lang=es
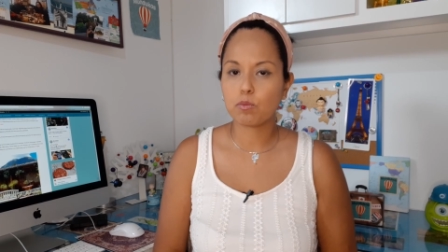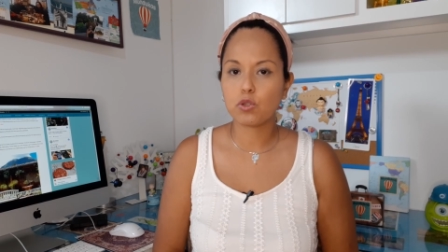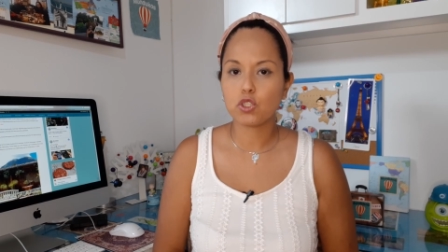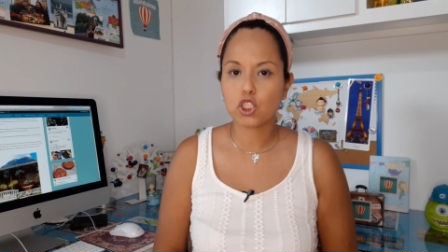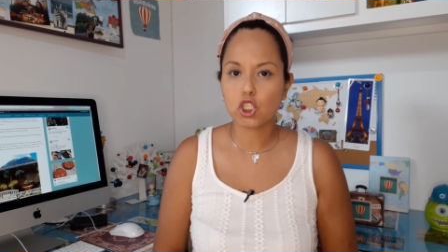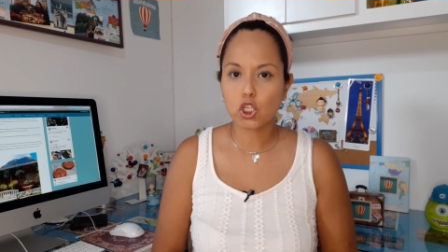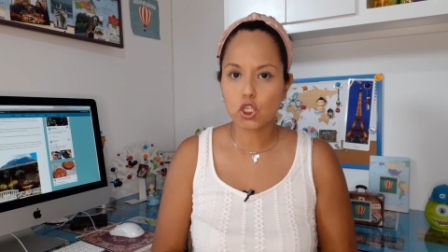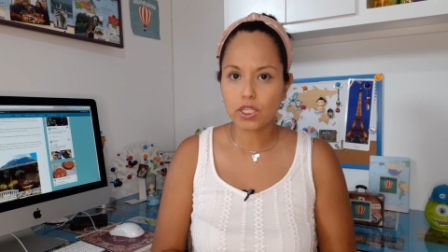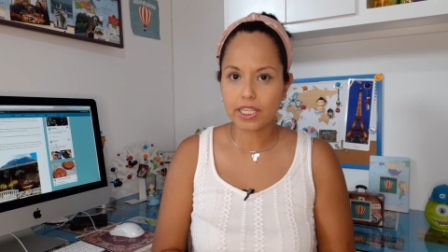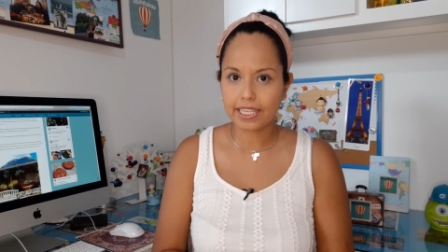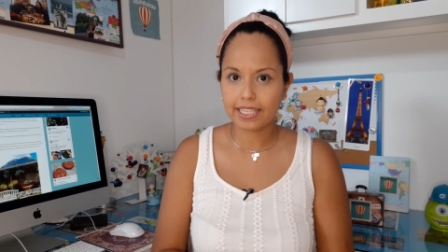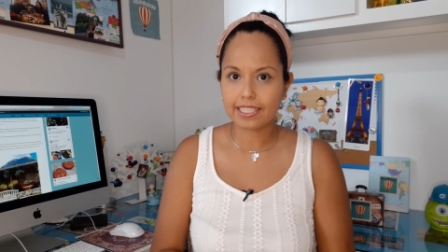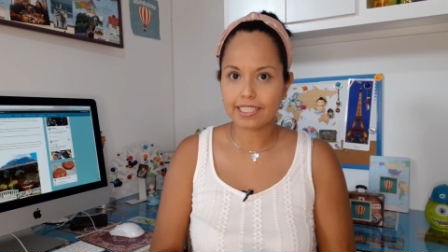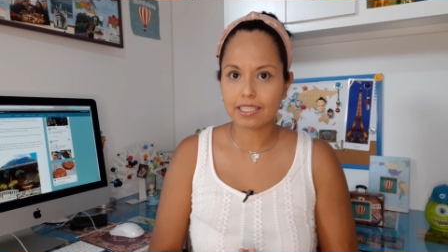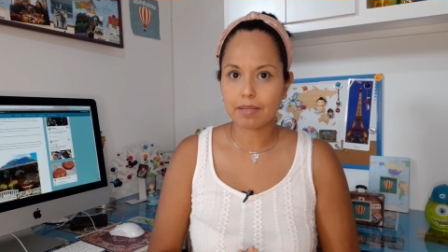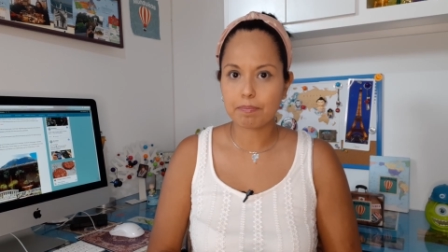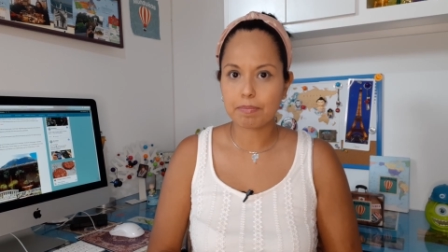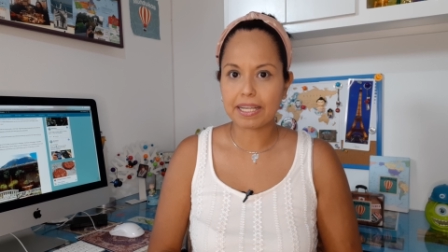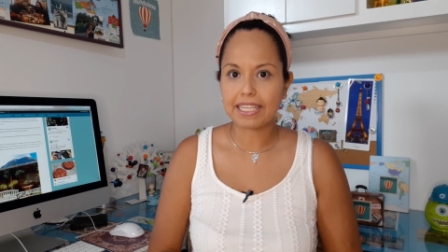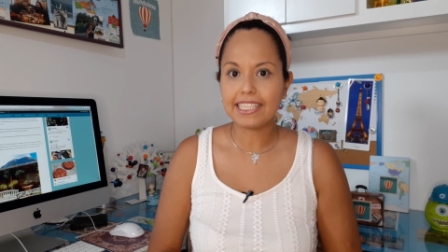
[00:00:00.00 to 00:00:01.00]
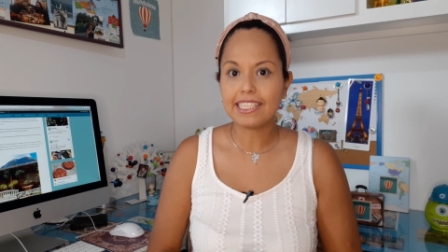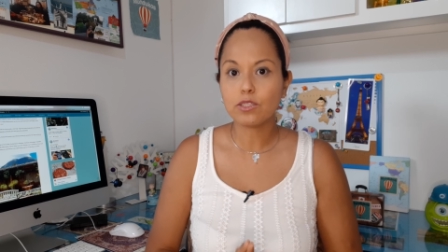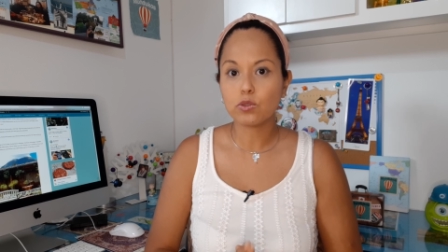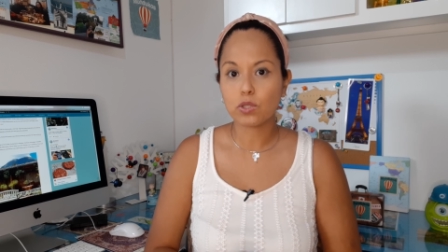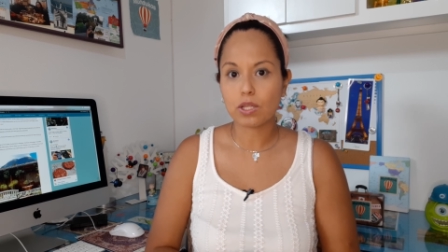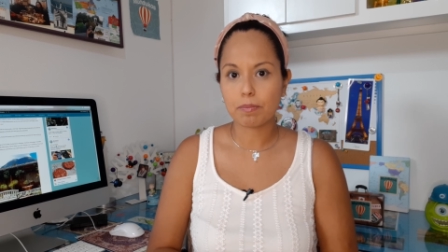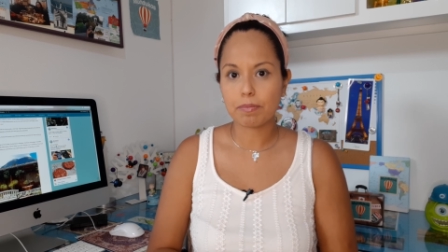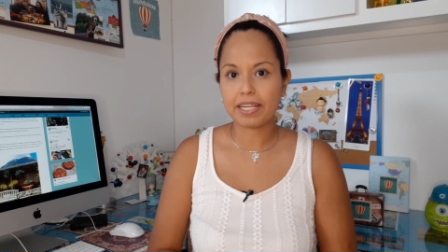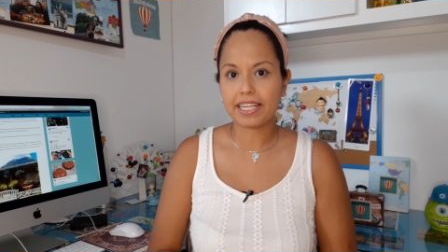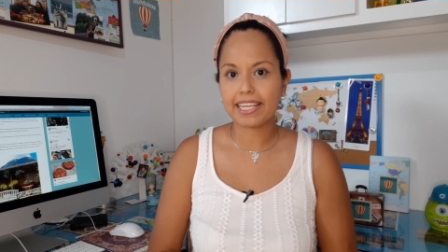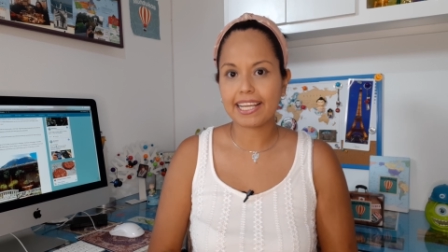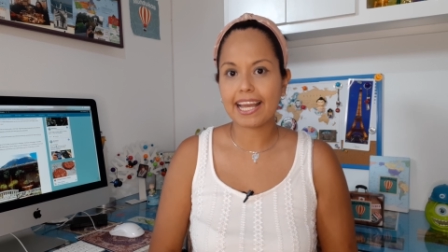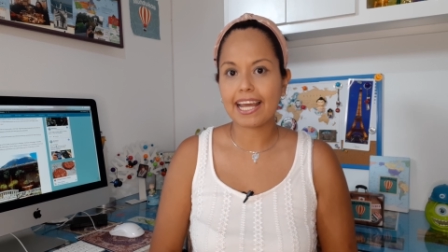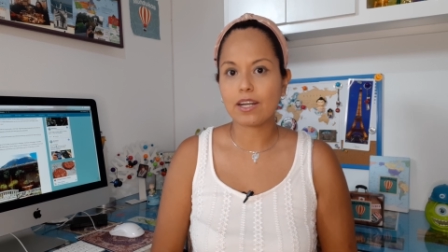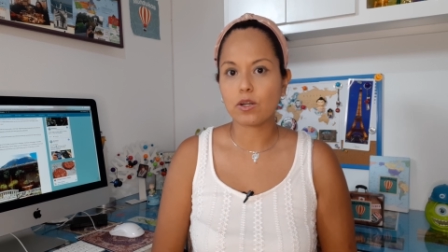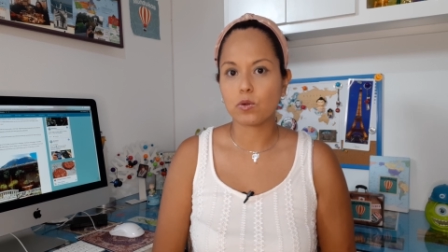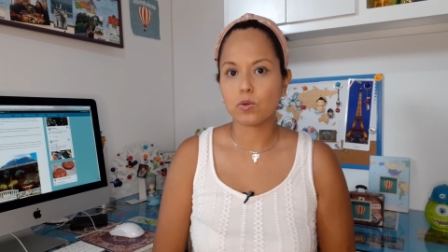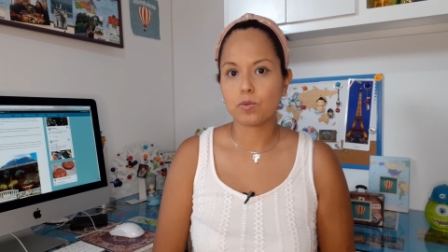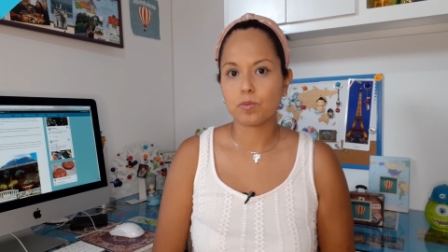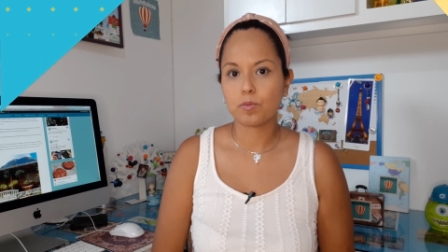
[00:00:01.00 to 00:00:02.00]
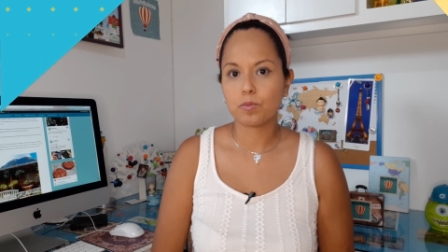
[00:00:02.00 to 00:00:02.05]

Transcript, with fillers: mucho en este país sudamericano.